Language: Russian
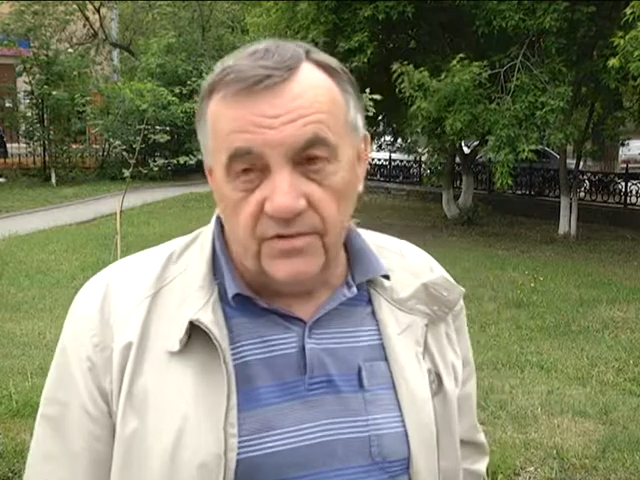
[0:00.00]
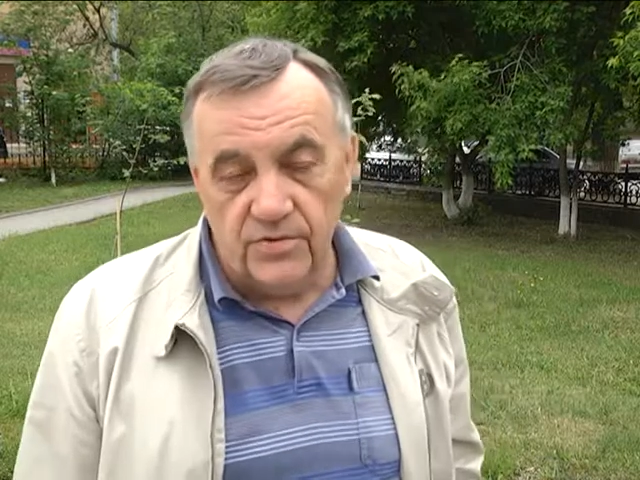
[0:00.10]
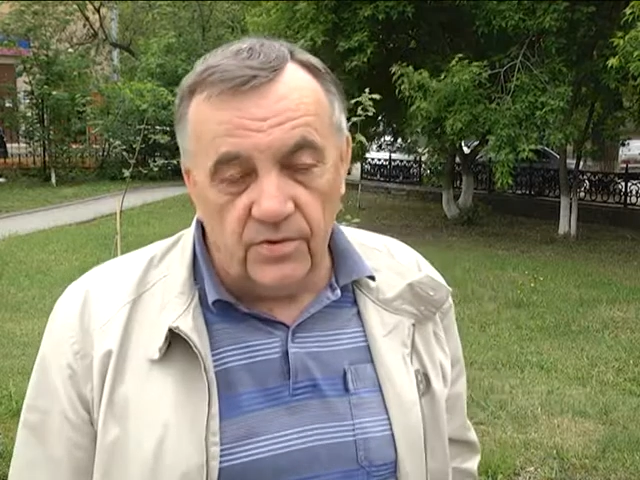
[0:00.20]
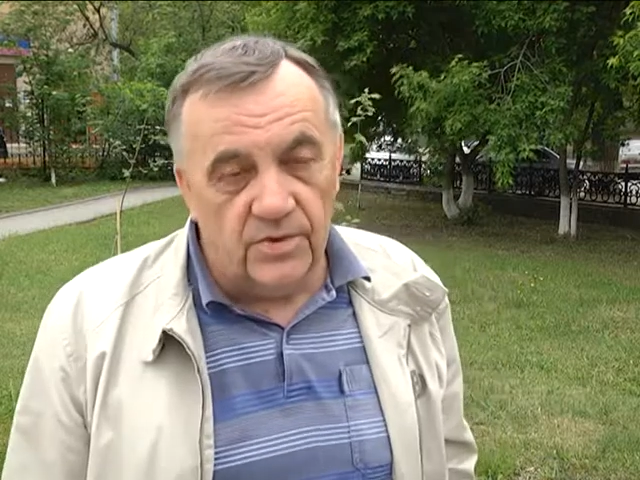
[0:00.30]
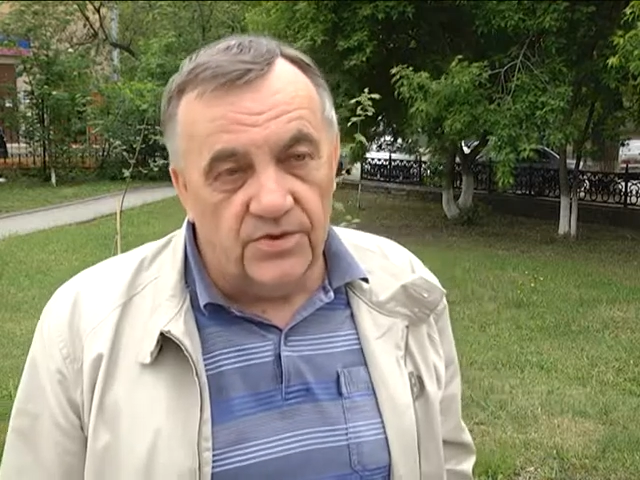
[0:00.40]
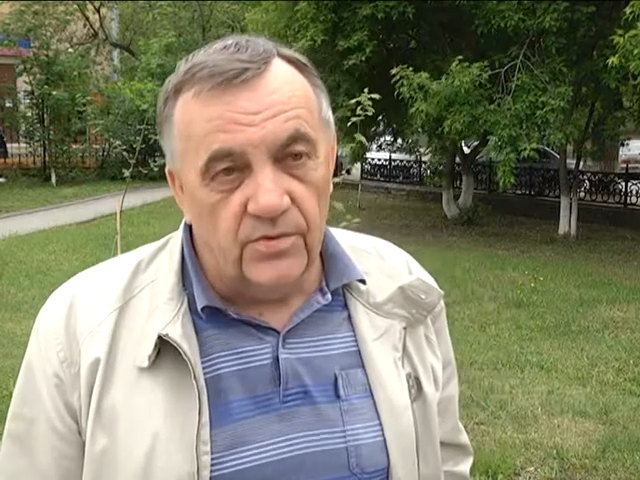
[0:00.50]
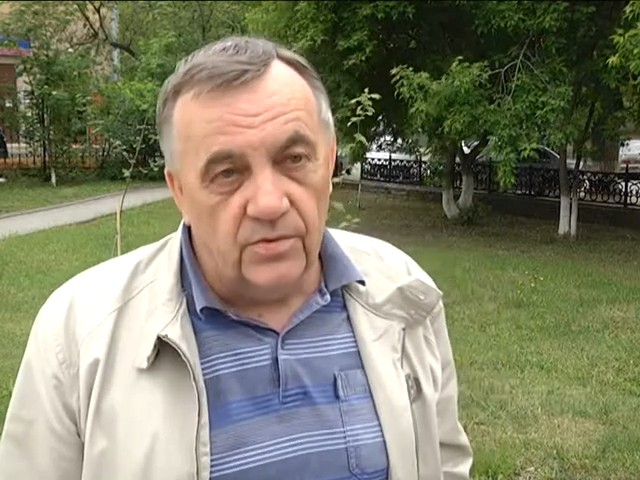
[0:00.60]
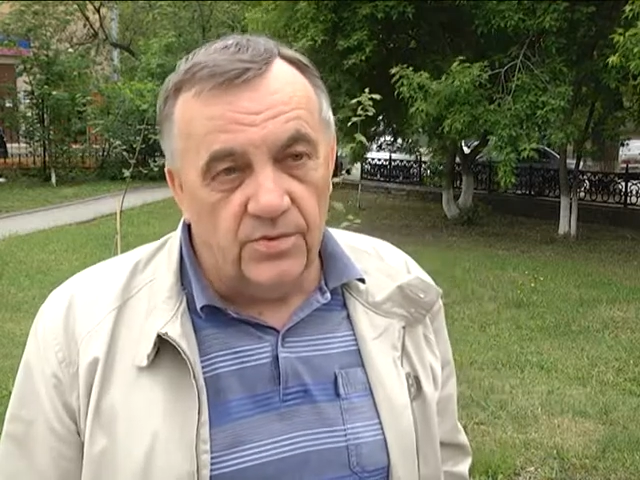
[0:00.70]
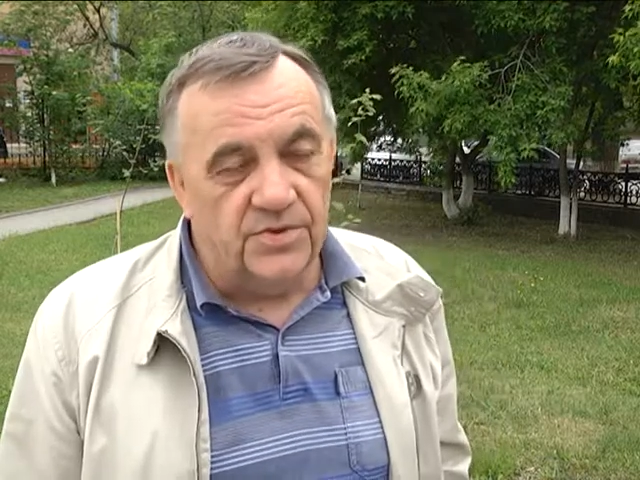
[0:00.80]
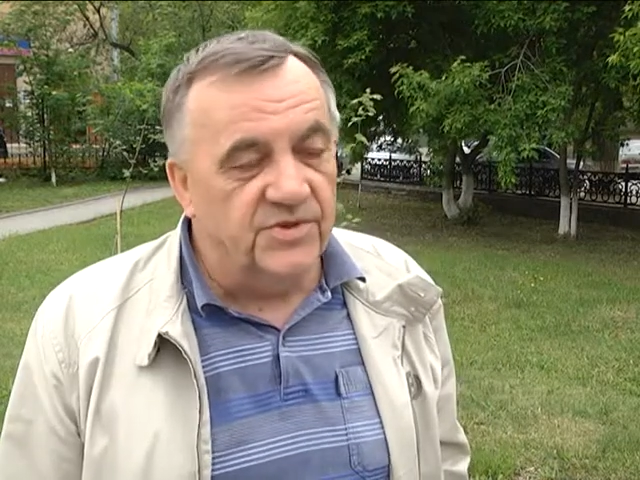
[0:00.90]
все, значит,
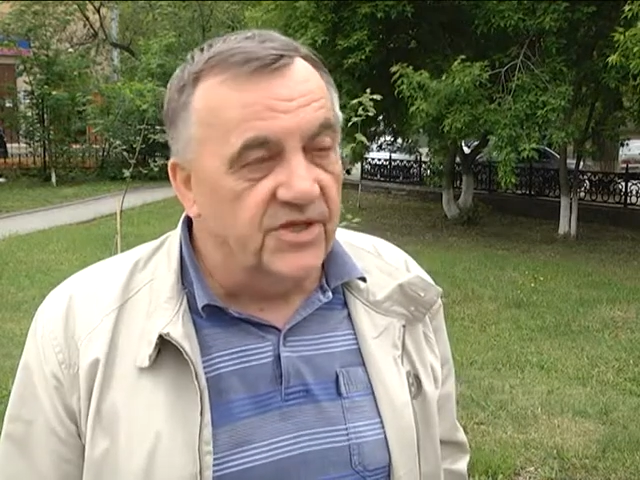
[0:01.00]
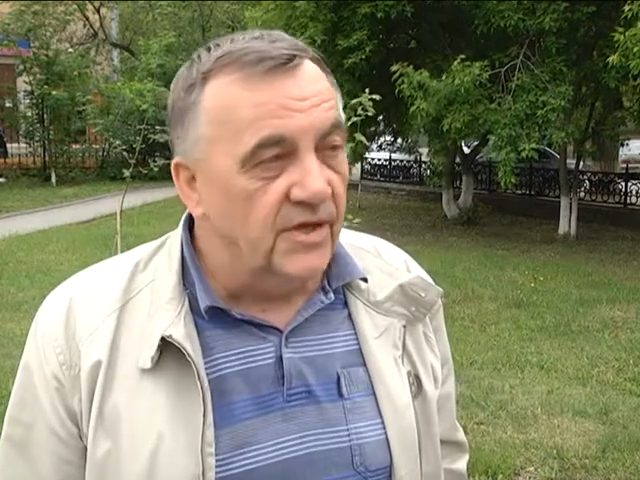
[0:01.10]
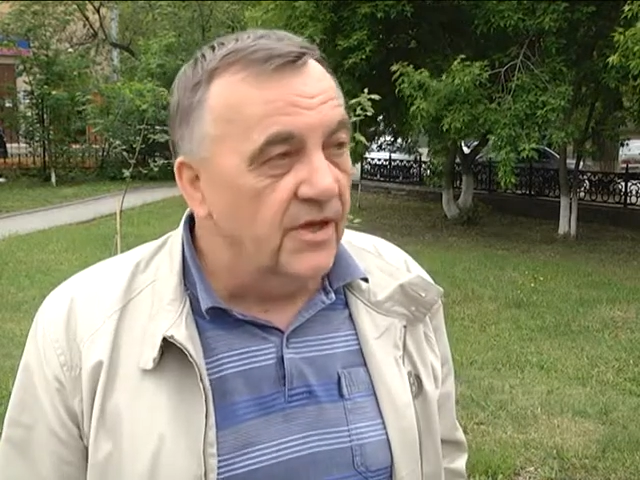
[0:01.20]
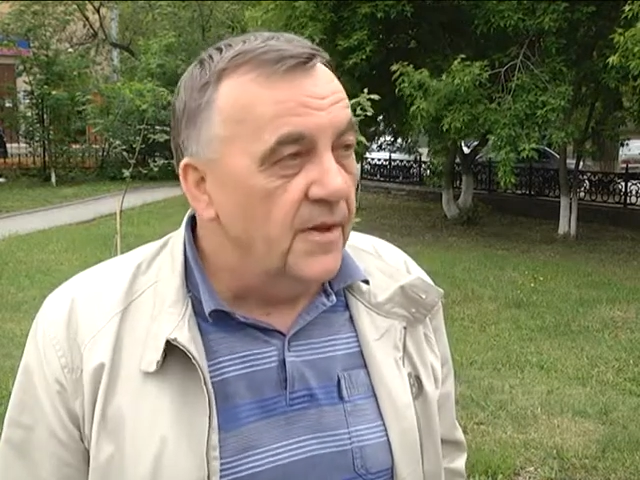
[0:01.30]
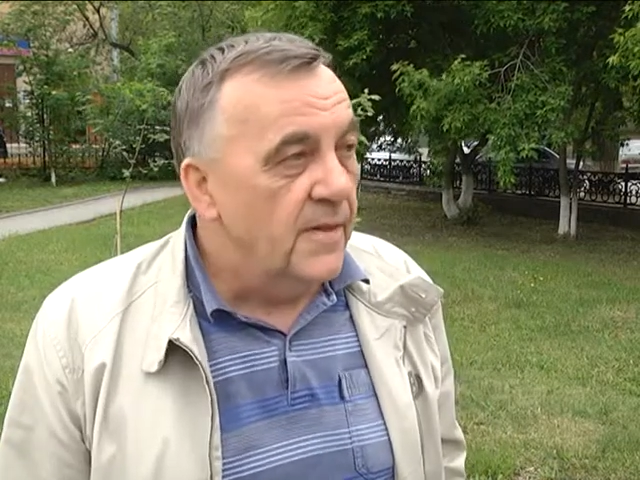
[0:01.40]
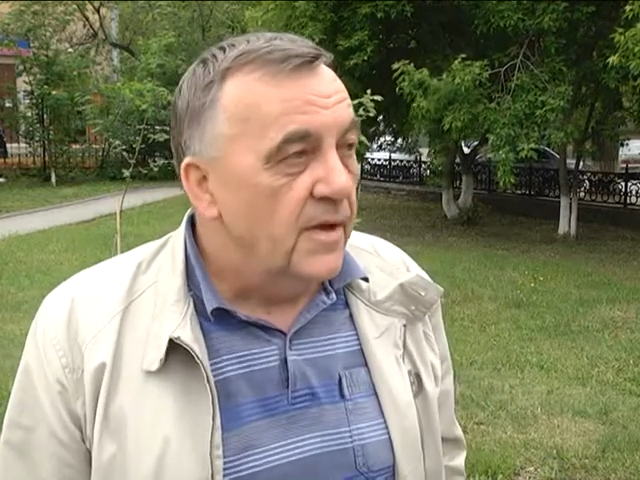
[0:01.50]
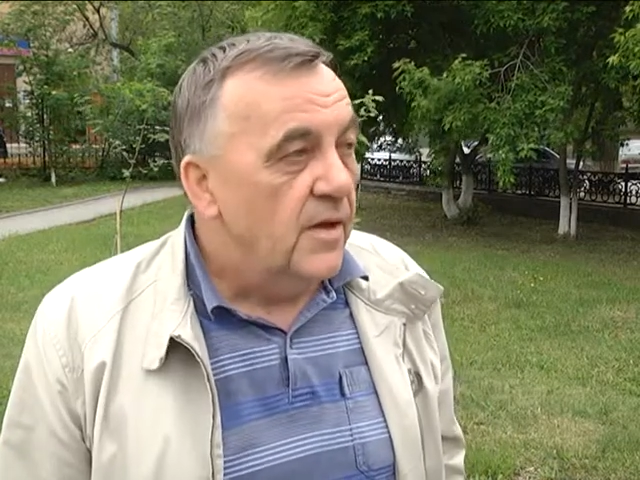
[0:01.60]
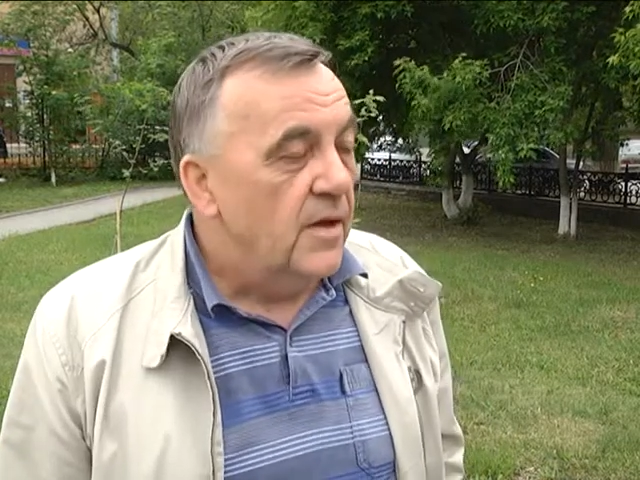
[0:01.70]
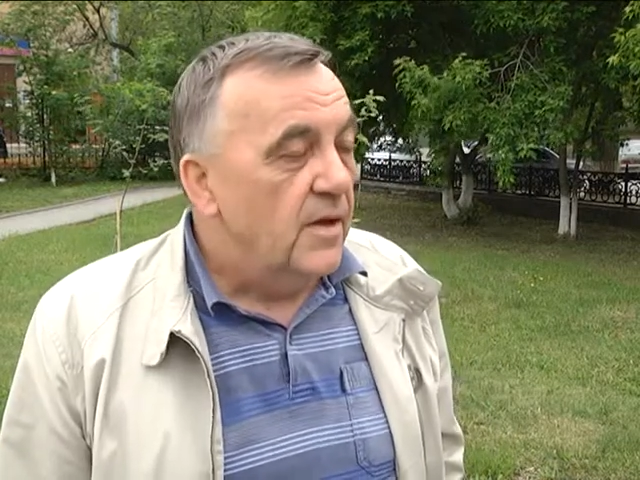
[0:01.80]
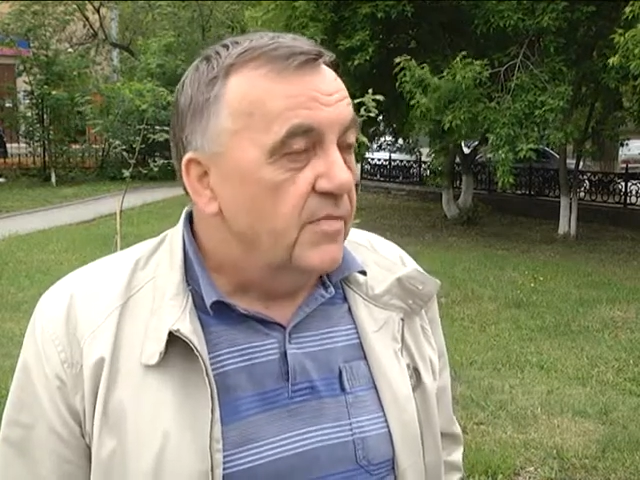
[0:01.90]
ну, в общем, стало
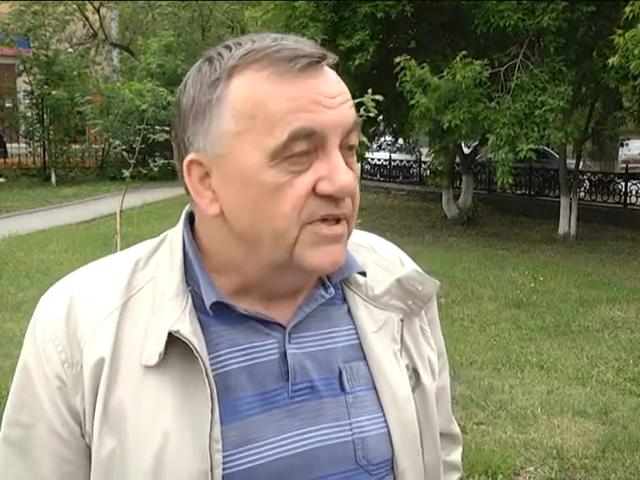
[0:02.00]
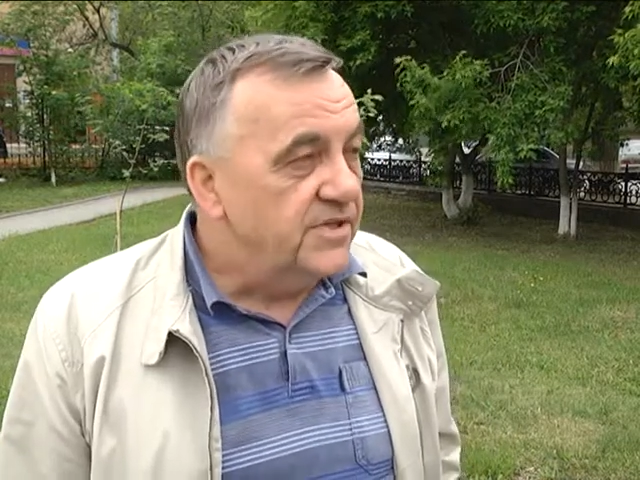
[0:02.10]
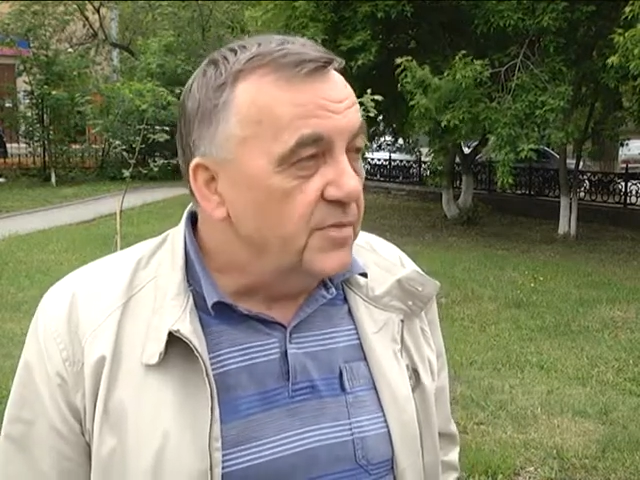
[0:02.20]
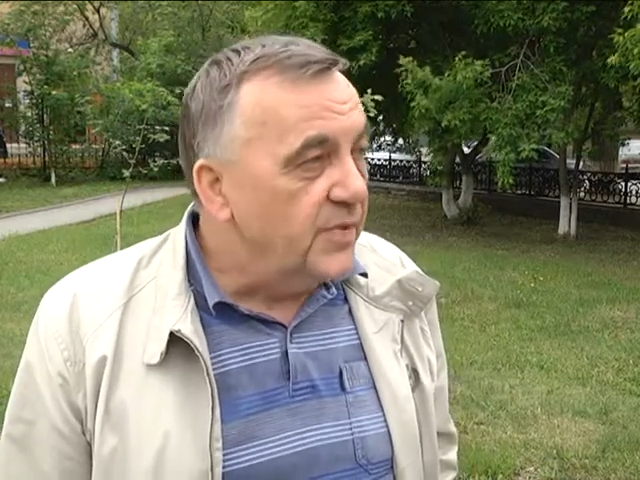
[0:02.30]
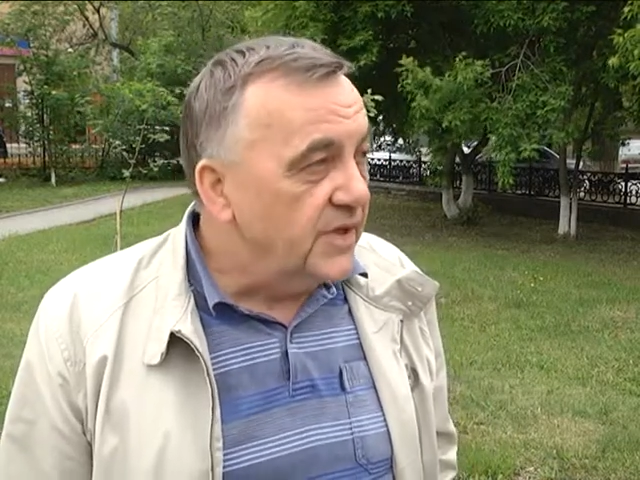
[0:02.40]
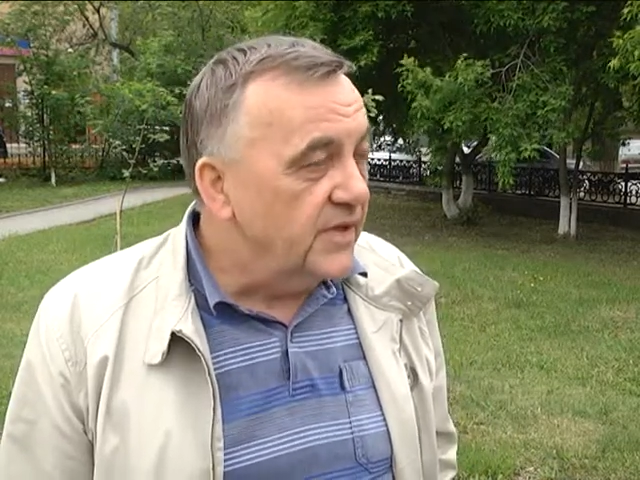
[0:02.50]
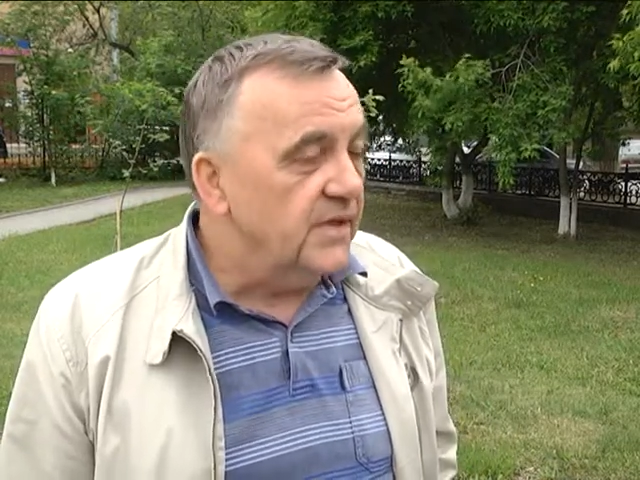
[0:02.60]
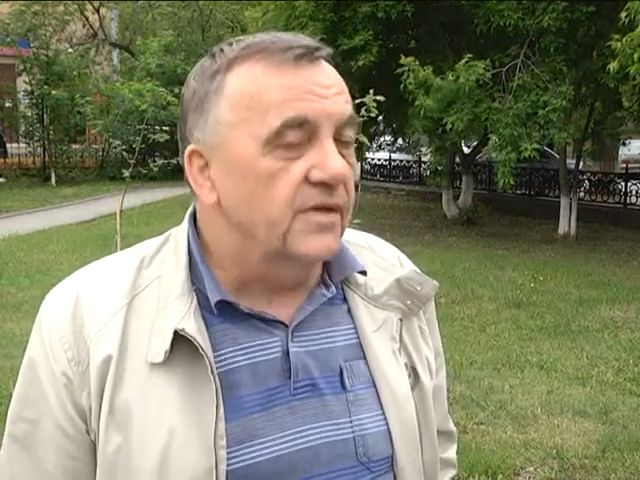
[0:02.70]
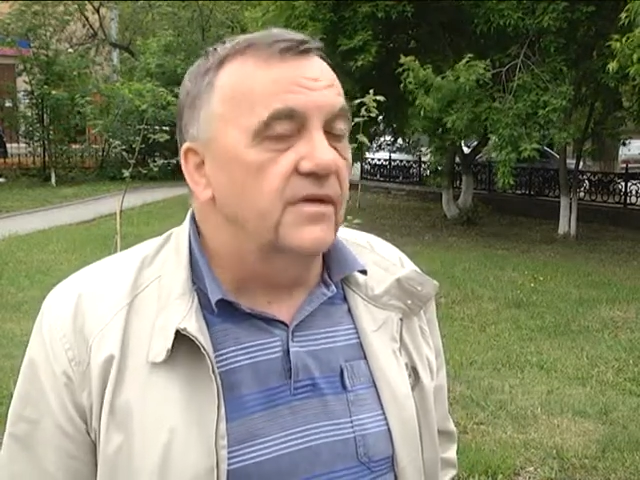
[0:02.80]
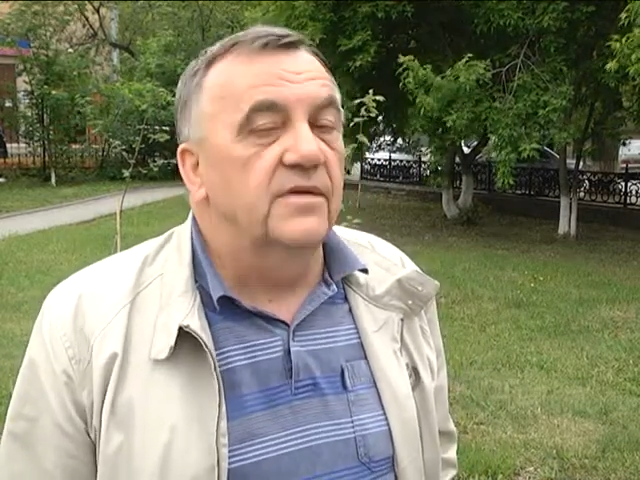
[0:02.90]
постепенно